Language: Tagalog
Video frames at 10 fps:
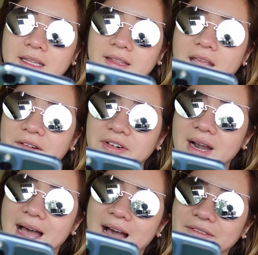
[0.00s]
Never
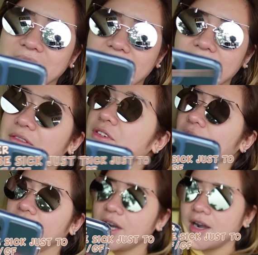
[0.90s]
have I
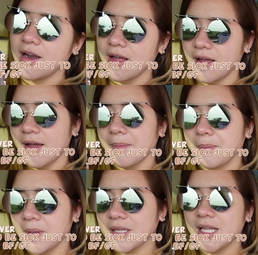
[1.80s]
ever
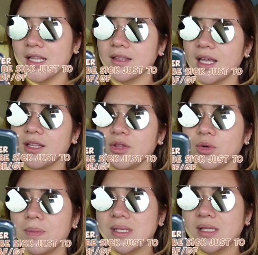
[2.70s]
pretended
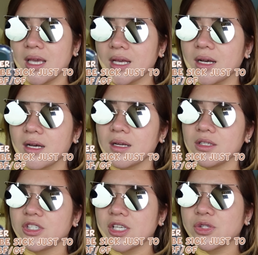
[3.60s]
to be sick
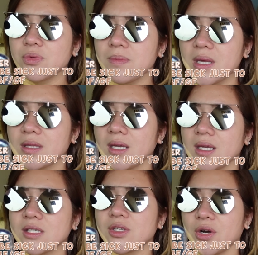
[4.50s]
just to meet
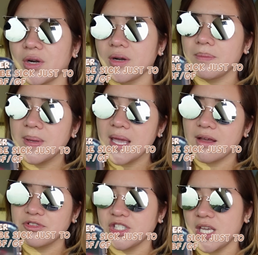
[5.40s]
his, her,
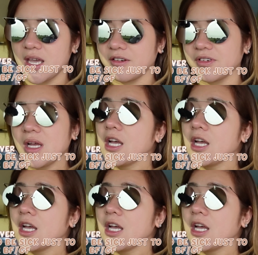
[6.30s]
BFGF.